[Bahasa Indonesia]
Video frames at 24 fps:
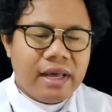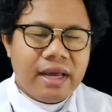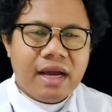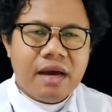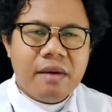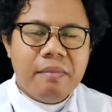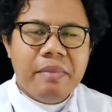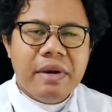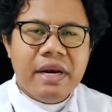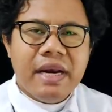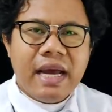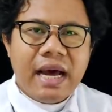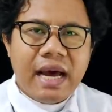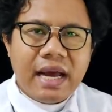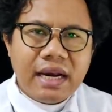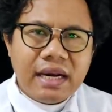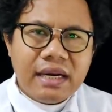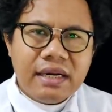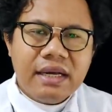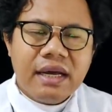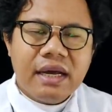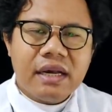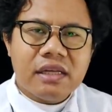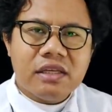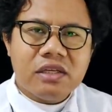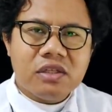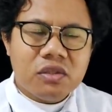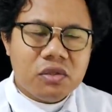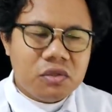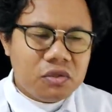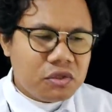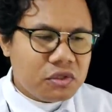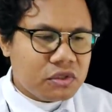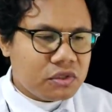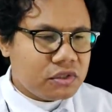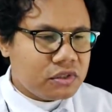oleh kebenaran
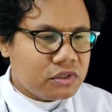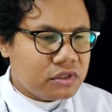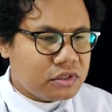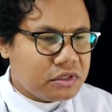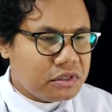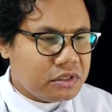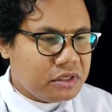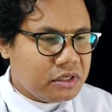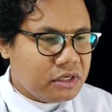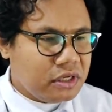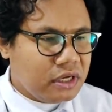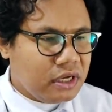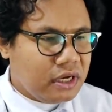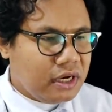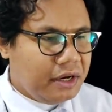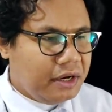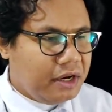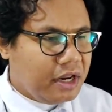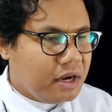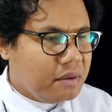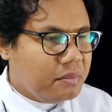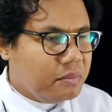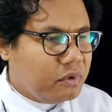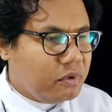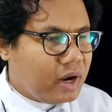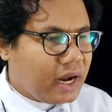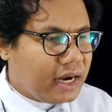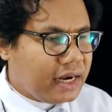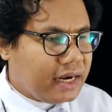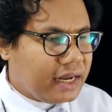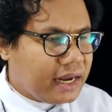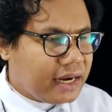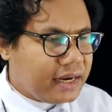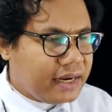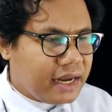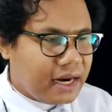Kristus dan
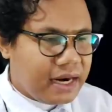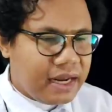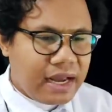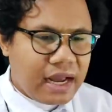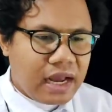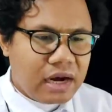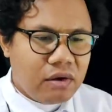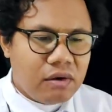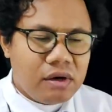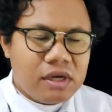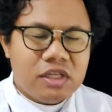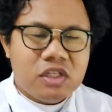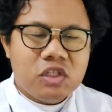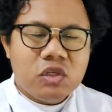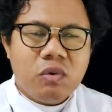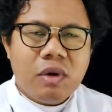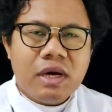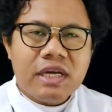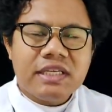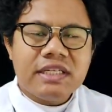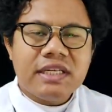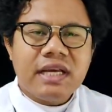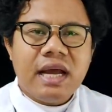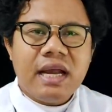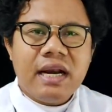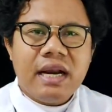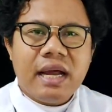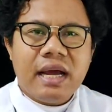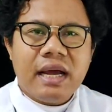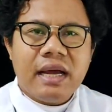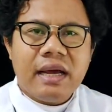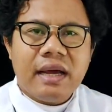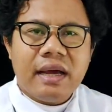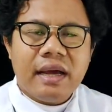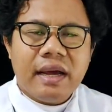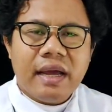bukan dikendalikan oleh
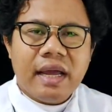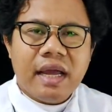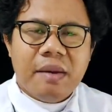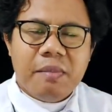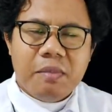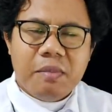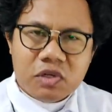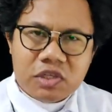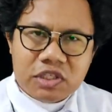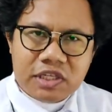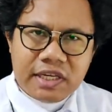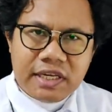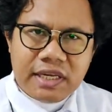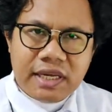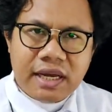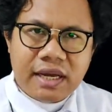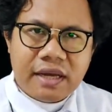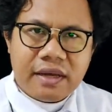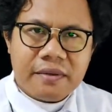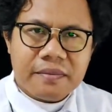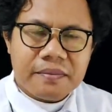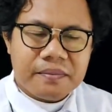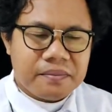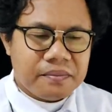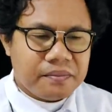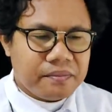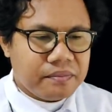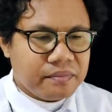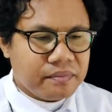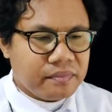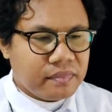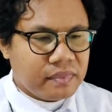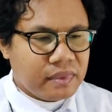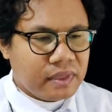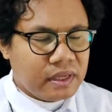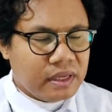suasana emosinya.
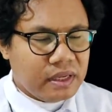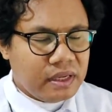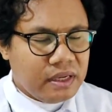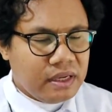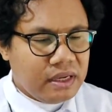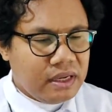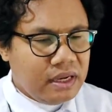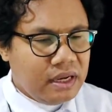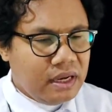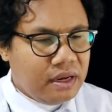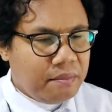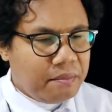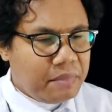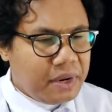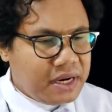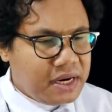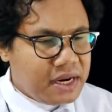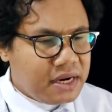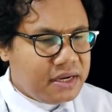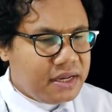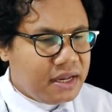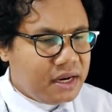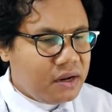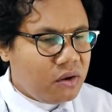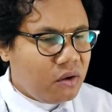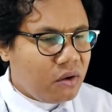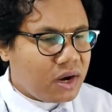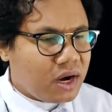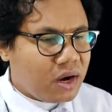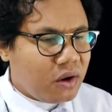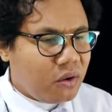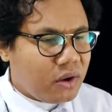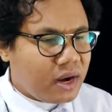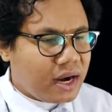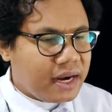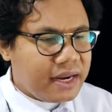Pada diri
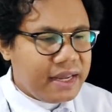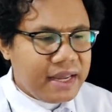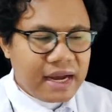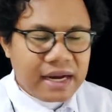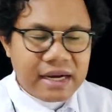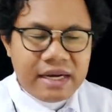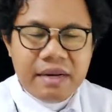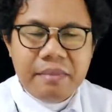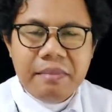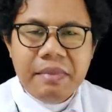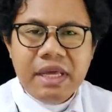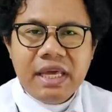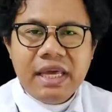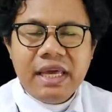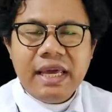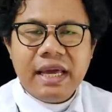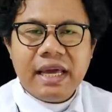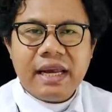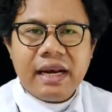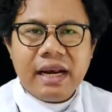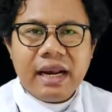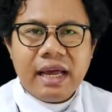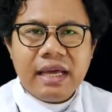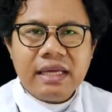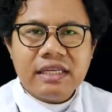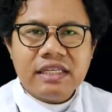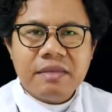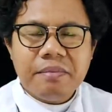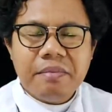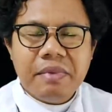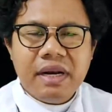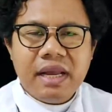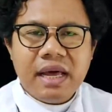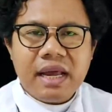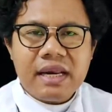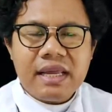orang-orang yang demikianlah
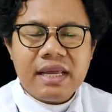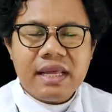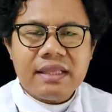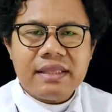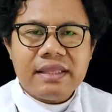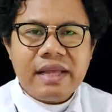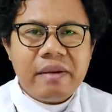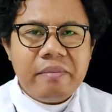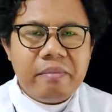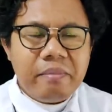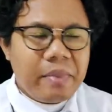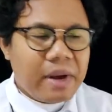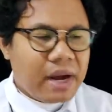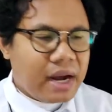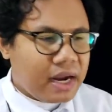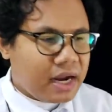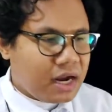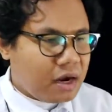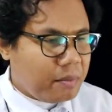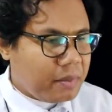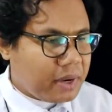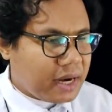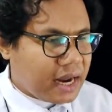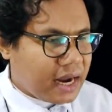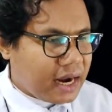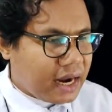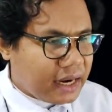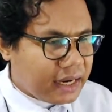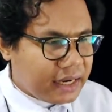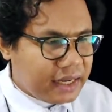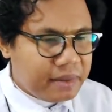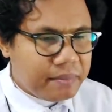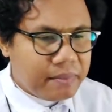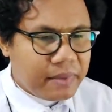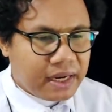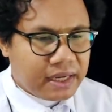sebenarnya tampak
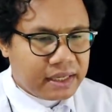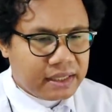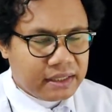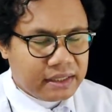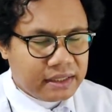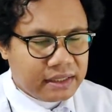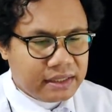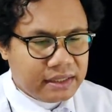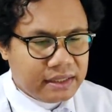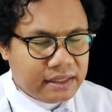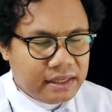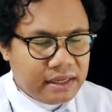kemenangan iman.